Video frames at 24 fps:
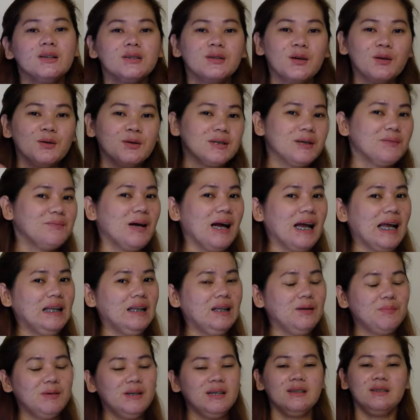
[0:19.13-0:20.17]
So, sa mga
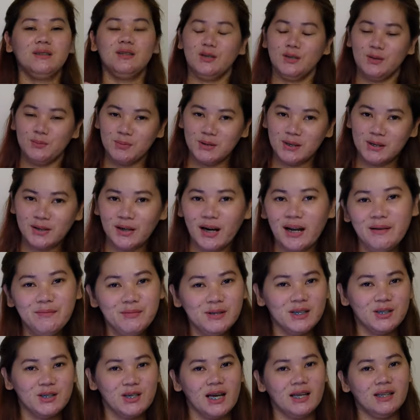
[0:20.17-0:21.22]
hindi pa
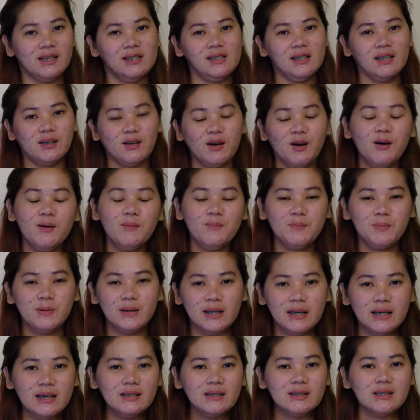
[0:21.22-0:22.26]
nagsusubscribe sa channel ko,
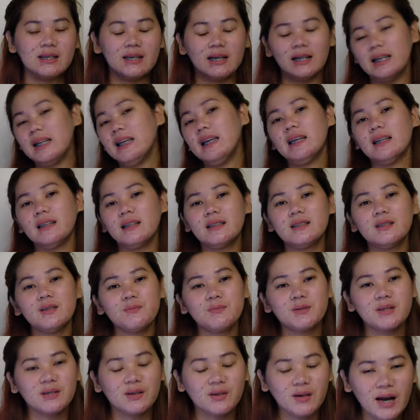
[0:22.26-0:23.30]
please click the
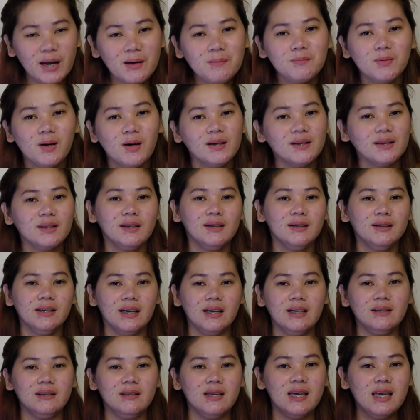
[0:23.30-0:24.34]
subscribe button
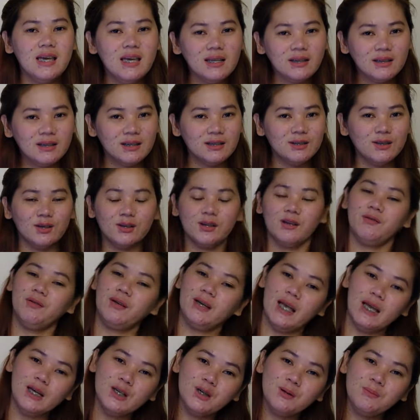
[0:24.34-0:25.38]
and hit the
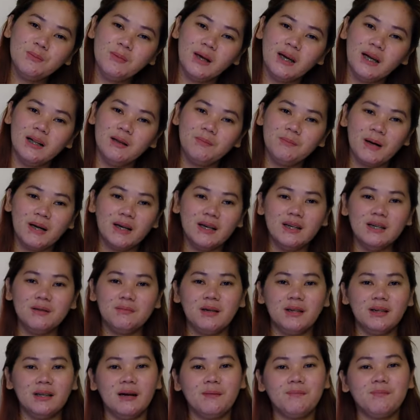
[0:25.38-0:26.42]
notification bell para
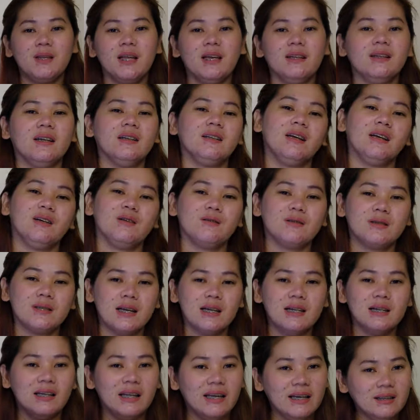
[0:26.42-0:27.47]
naman updated kayo sa
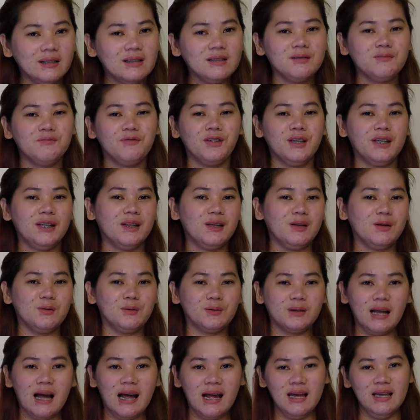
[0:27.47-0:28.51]
latest video
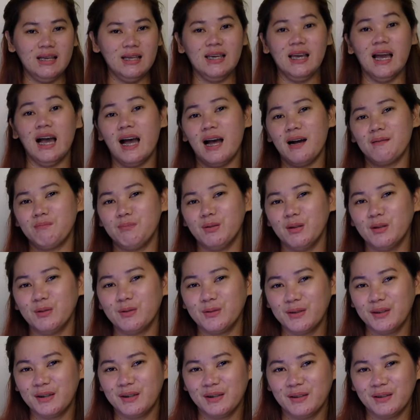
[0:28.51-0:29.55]
na
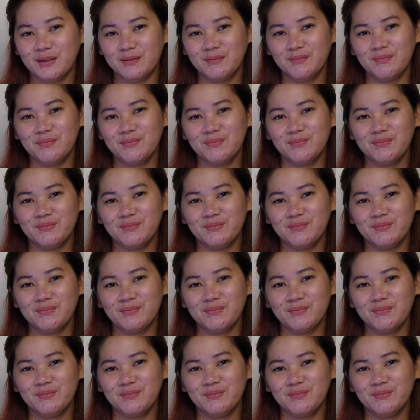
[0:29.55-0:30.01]
i-upload ko.